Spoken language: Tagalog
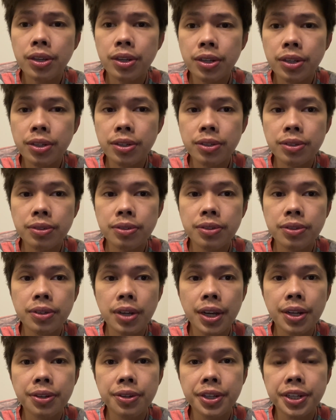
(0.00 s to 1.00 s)
nung
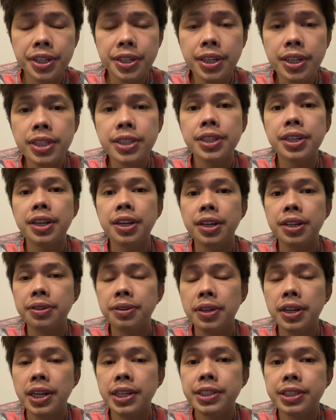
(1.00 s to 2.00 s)
ano, eh, dinisregard ko
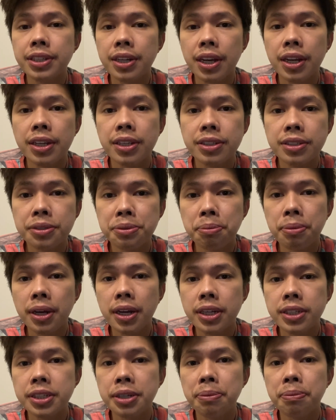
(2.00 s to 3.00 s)
lang siya. So, baka
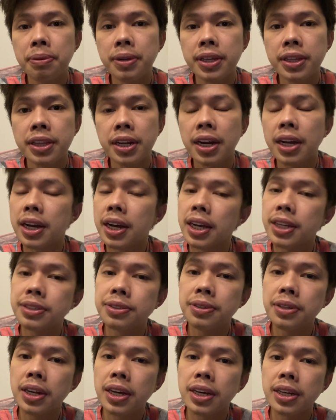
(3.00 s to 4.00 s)
simpleng trangkaso
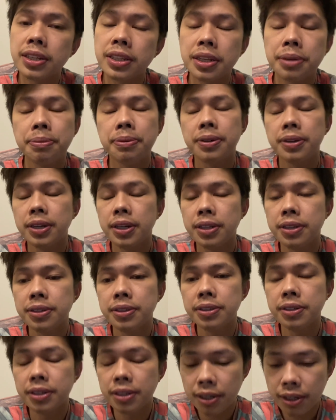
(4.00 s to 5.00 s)
lang, tipong
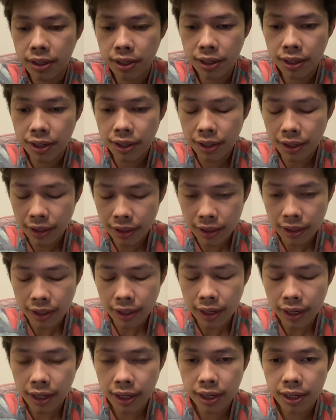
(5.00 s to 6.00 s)
ganun.
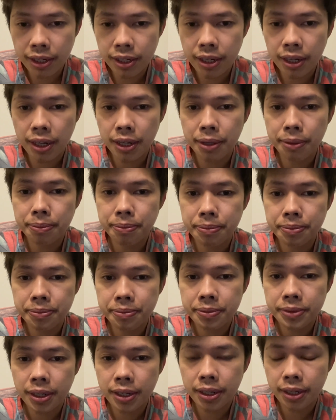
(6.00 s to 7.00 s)
And,
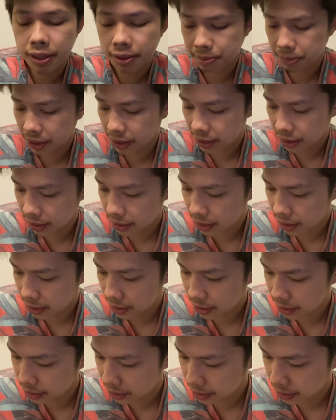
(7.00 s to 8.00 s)
um, may
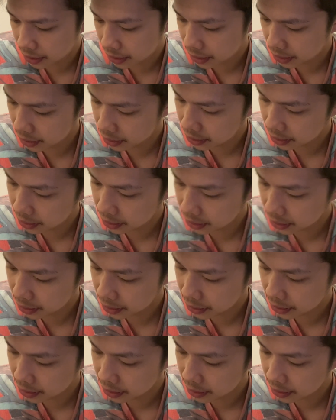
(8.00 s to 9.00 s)
nag-text.
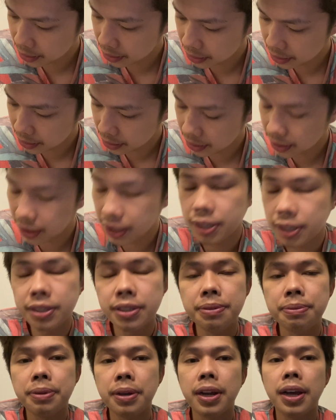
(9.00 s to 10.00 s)
Yan, so,
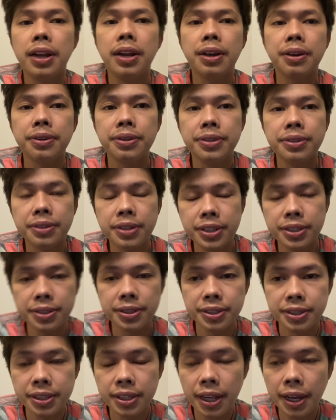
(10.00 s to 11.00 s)
akala ko yung
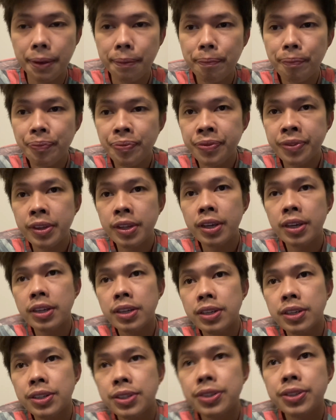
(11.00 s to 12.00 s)
result na.
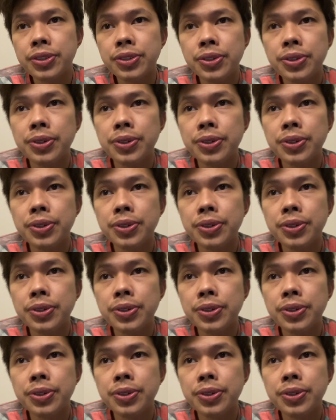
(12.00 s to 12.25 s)
So,